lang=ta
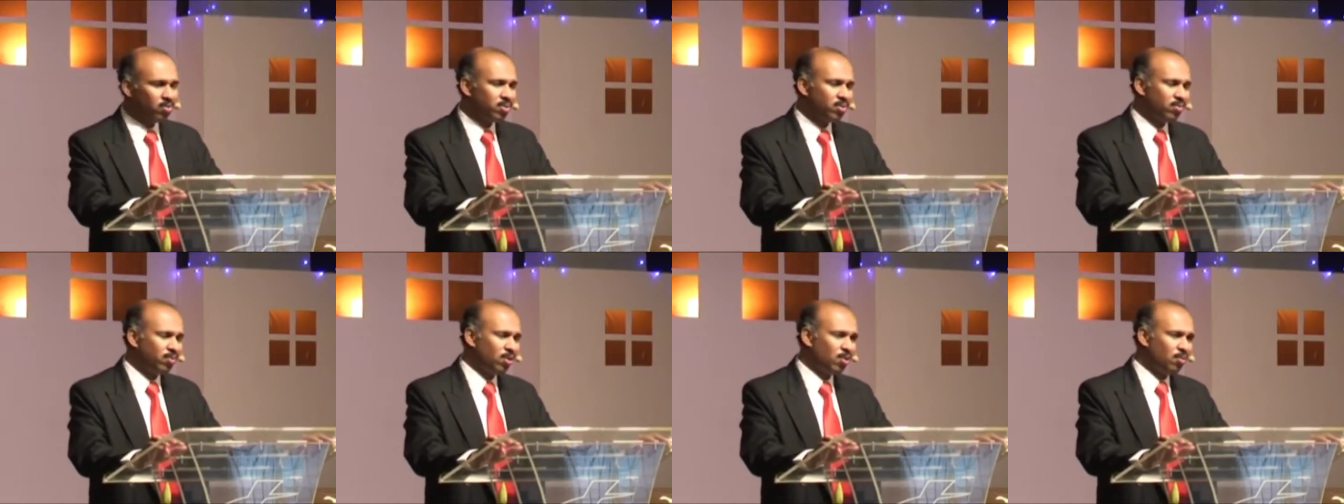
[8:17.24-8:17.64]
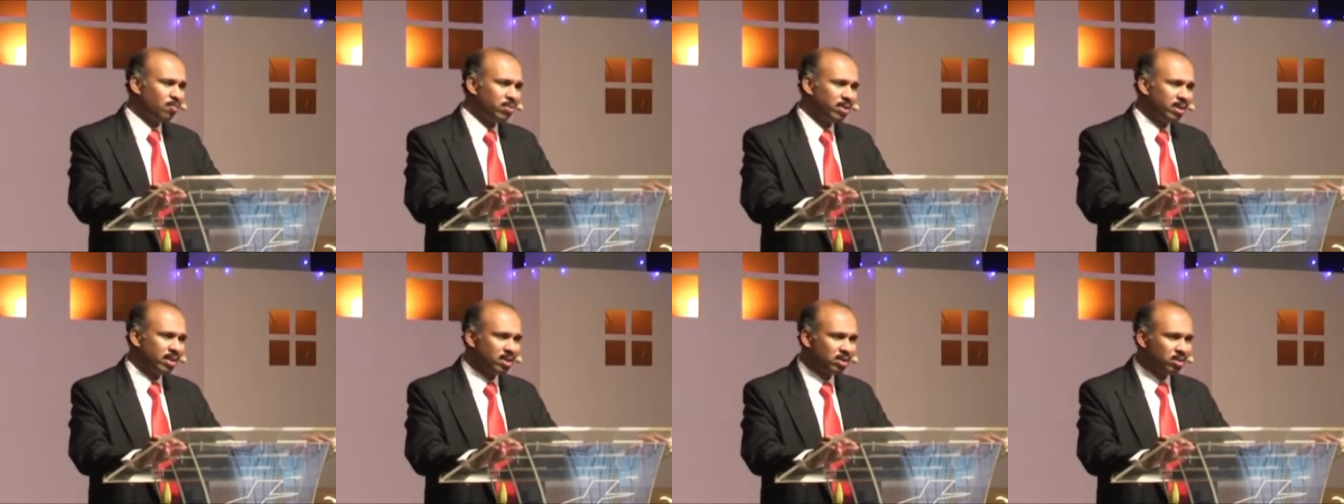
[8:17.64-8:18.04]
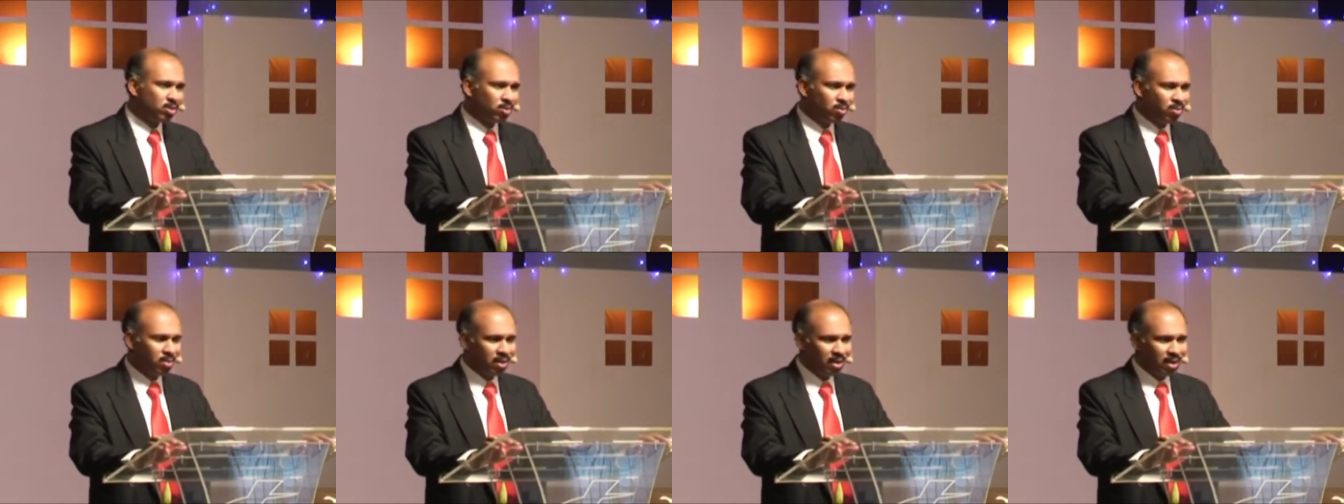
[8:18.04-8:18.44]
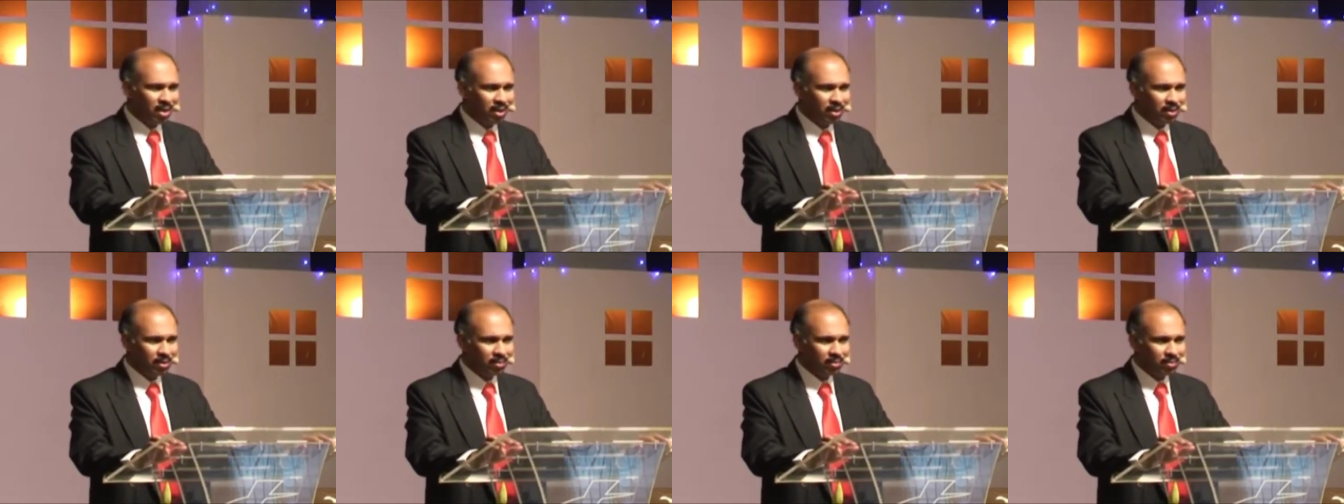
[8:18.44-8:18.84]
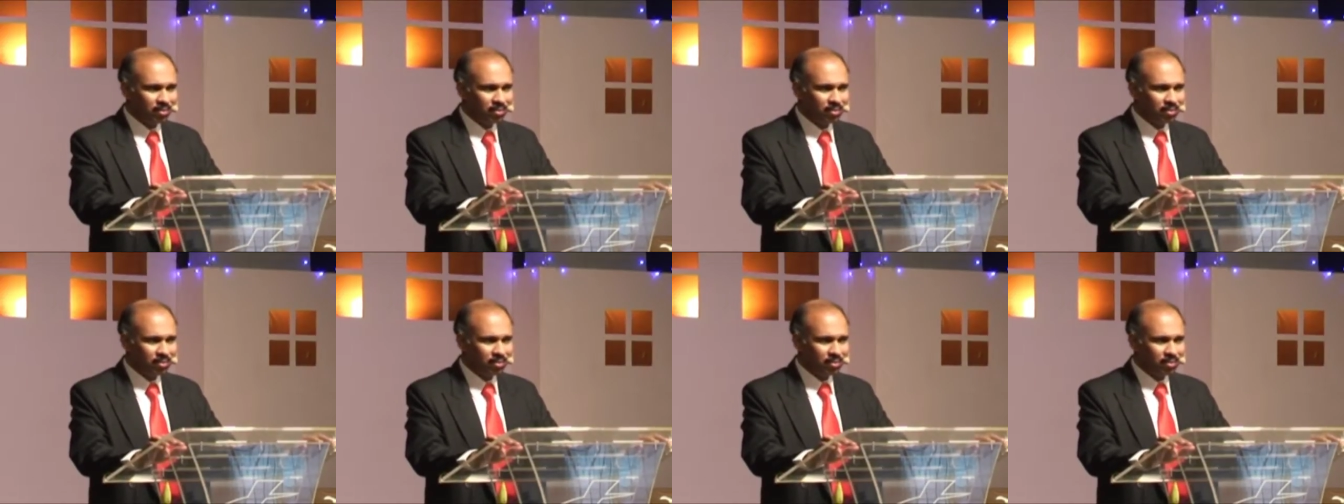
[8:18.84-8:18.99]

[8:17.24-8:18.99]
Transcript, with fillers: ஐயோ இவ்வளோ பெரிய சூழ்நிலை